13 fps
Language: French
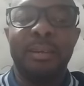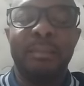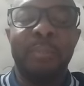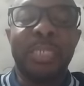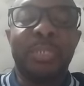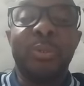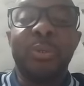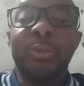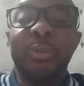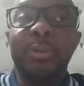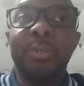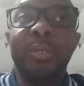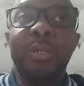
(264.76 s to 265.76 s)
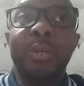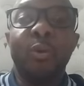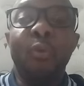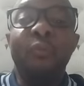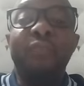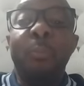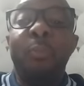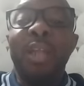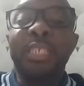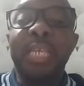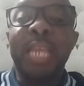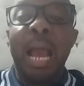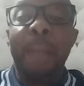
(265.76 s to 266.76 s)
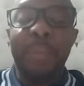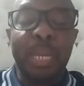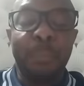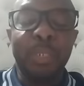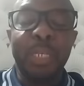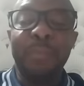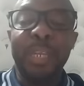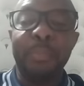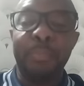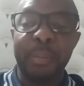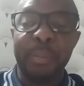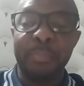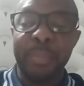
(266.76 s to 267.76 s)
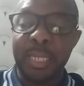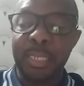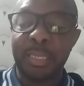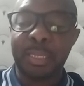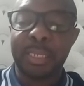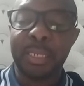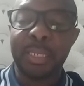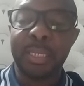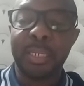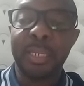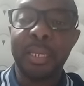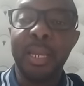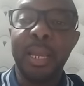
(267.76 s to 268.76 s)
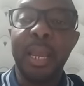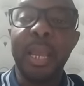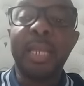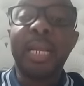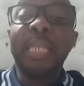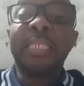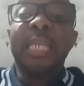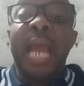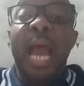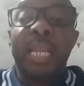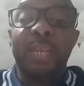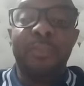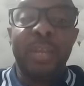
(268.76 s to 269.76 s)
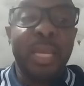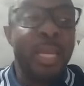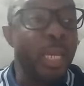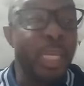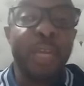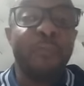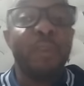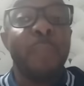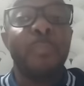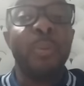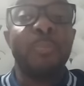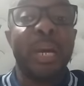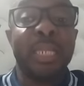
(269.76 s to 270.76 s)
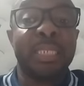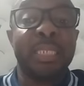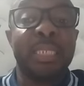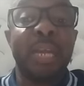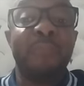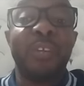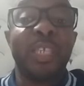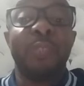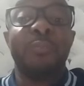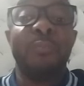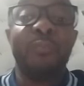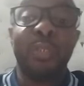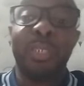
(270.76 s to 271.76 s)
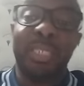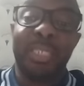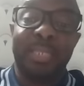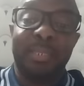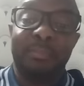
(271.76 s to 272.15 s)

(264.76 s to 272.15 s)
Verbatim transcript: Parce que Oufo Boigny l'a appelé pour devenir premier ministre. Et quand il est arrivé, il ne voulait plus partir. Chers frères, je vais vous dire.